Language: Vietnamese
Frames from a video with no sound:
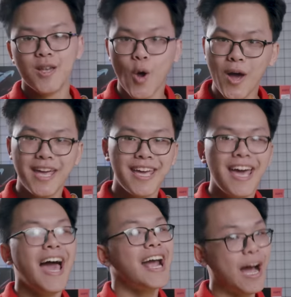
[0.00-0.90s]
Rồi,
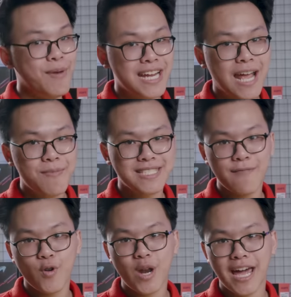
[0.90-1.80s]
cảm ơn anh em đã xem
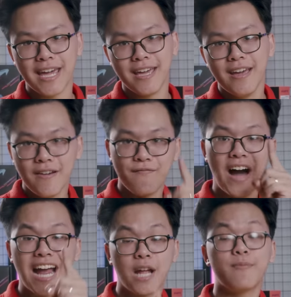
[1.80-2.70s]
video này và
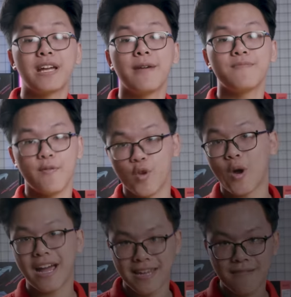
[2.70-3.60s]
hẹn gặp anh em tại video khác